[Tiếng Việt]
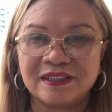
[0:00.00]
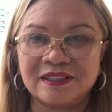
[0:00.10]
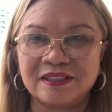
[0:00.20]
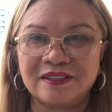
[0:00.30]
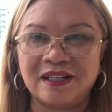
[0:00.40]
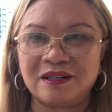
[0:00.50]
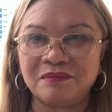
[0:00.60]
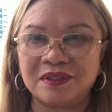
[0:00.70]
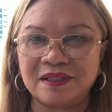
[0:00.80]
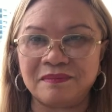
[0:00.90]
thì thường thường là
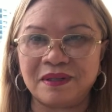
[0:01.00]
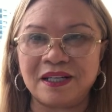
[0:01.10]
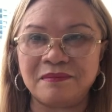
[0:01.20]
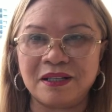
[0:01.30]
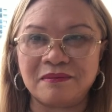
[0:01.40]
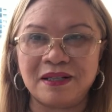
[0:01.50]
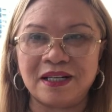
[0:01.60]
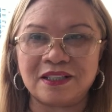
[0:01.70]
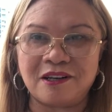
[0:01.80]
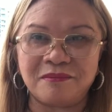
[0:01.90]
công ty Airbnb
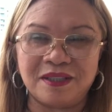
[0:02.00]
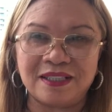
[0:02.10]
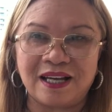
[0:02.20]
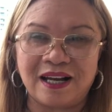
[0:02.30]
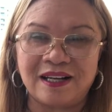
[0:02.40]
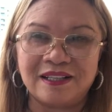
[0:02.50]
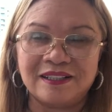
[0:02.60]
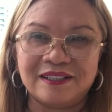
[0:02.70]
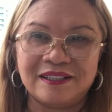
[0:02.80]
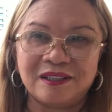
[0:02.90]
là cho mướn nhà
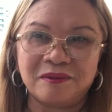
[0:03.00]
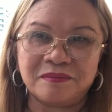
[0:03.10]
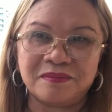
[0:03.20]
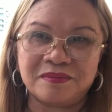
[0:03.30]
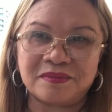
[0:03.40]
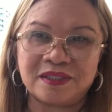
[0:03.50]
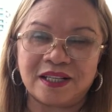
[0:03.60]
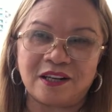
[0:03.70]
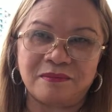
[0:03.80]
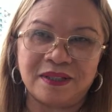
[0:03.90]
um,
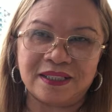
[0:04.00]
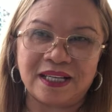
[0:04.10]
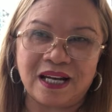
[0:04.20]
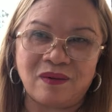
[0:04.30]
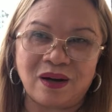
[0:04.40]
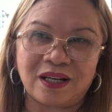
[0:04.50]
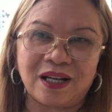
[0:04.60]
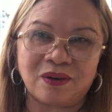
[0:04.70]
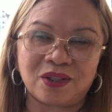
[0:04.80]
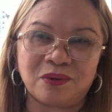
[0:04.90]
ra mướn nhà hoặc
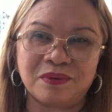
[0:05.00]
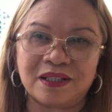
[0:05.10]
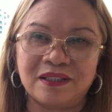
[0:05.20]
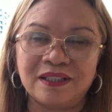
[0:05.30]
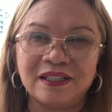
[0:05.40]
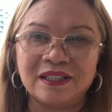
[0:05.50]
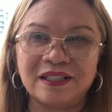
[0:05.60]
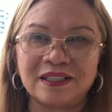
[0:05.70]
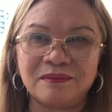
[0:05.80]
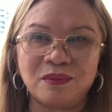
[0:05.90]
là chung cư
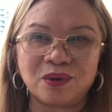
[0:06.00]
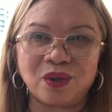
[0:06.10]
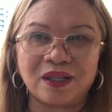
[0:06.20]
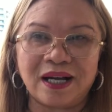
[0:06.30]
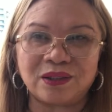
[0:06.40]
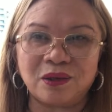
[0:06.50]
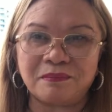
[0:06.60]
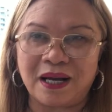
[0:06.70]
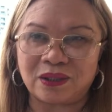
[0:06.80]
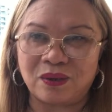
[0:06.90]
là chỉ một tuần hai
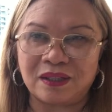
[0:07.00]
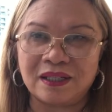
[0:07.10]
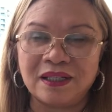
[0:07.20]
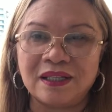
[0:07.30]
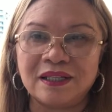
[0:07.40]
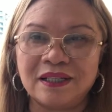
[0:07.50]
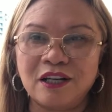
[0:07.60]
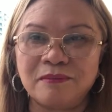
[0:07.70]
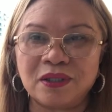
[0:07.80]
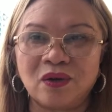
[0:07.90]
tuần ba tuần
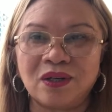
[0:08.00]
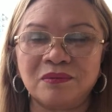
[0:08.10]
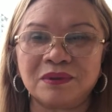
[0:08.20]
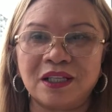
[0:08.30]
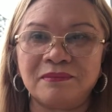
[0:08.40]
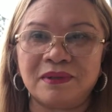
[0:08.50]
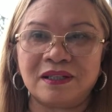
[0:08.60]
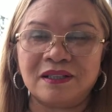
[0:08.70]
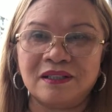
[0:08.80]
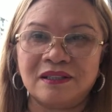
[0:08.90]
nếu mà chỗ công ty
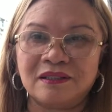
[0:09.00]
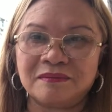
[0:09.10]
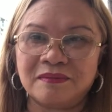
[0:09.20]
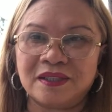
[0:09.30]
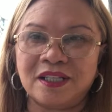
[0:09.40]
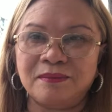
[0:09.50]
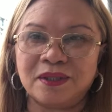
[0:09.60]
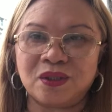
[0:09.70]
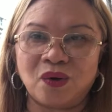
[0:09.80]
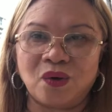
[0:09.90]
mà nếu
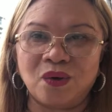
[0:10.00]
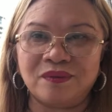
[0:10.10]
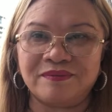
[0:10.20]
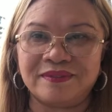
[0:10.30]
mà chỗ